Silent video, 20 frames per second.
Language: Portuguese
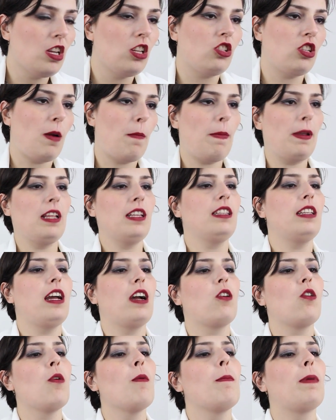de aprender
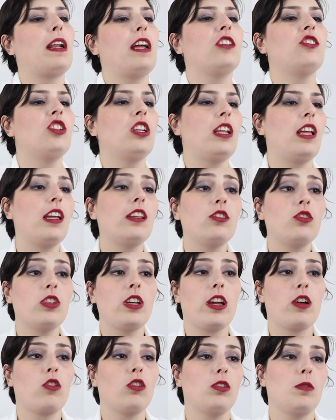a comprar direito
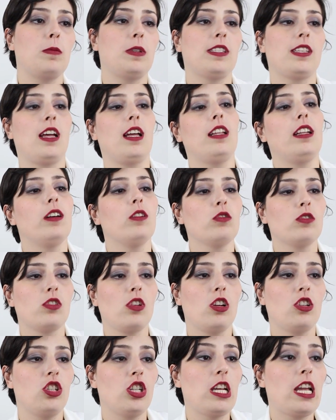e economizar não
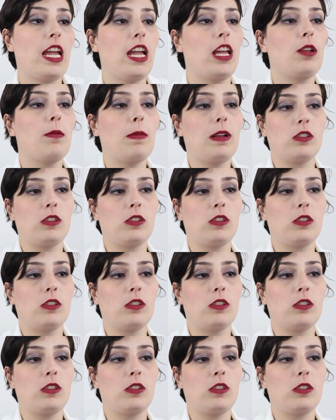só dinheiro,